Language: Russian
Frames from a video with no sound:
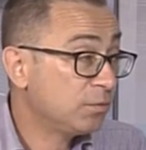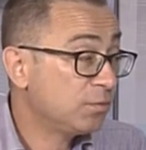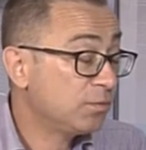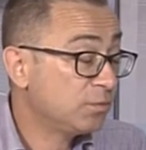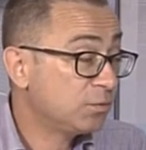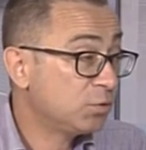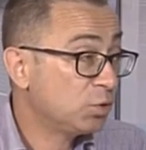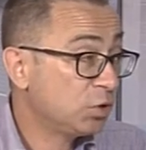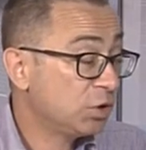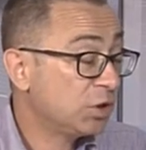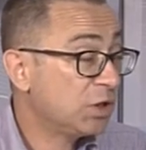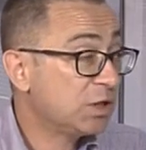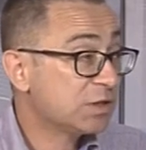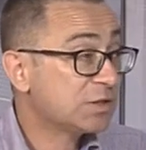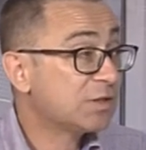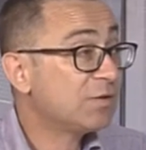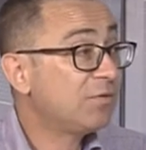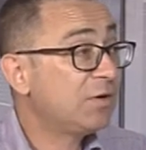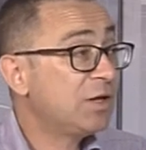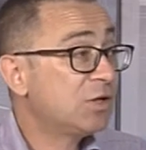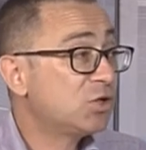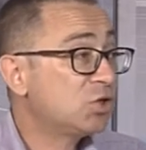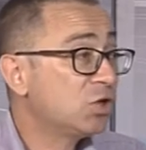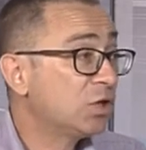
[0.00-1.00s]
все-таки
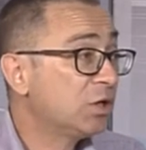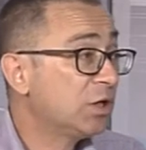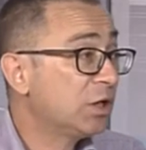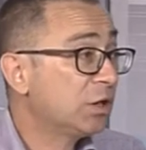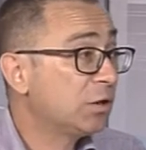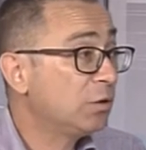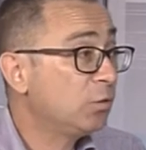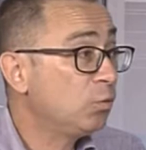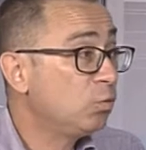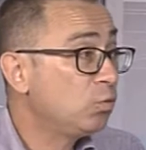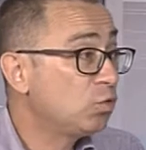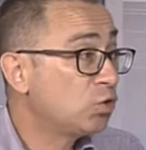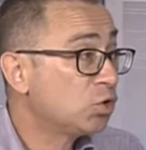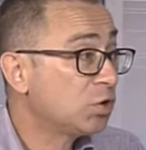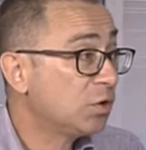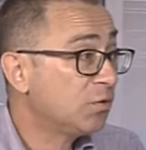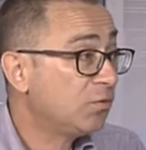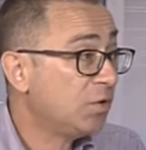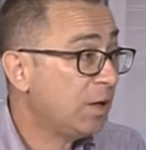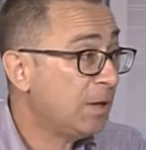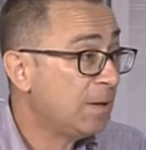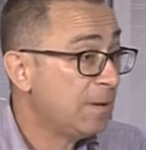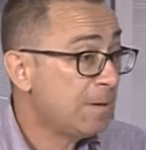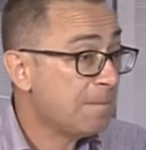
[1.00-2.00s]
оставляет желать
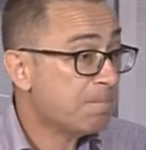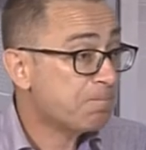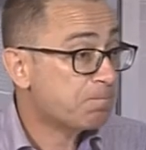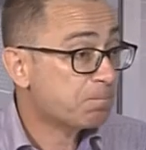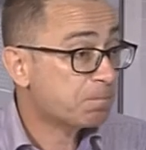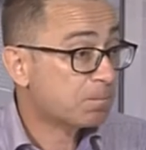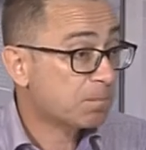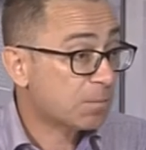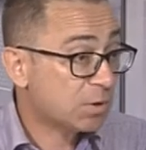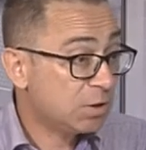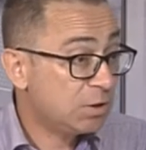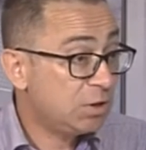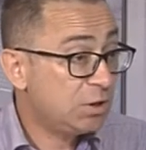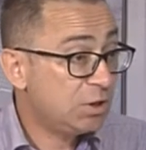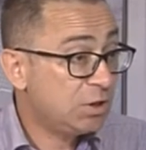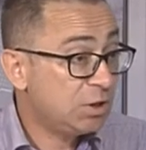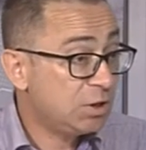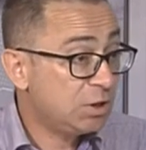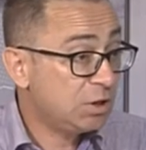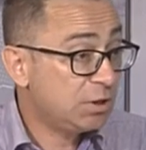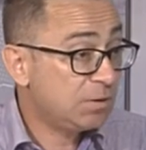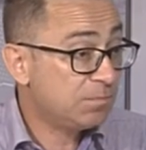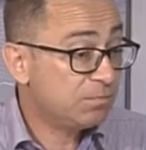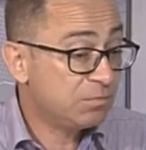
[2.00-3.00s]
лучшего.
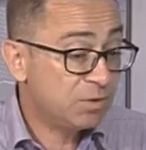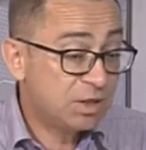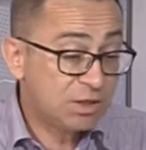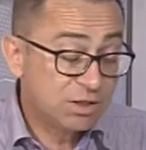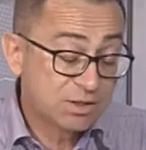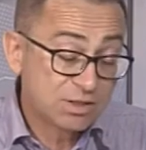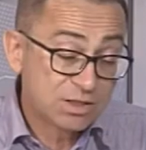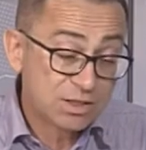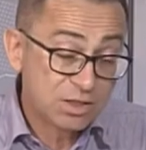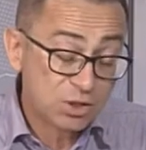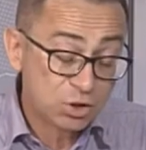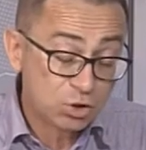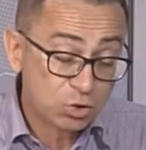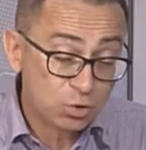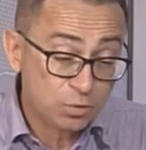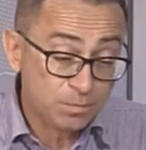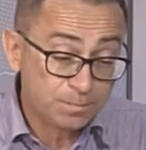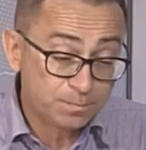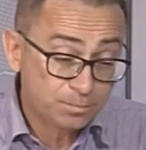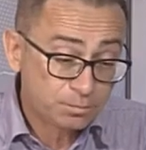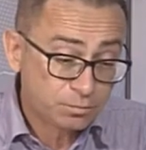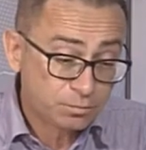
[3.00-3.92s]
И надо сказать, что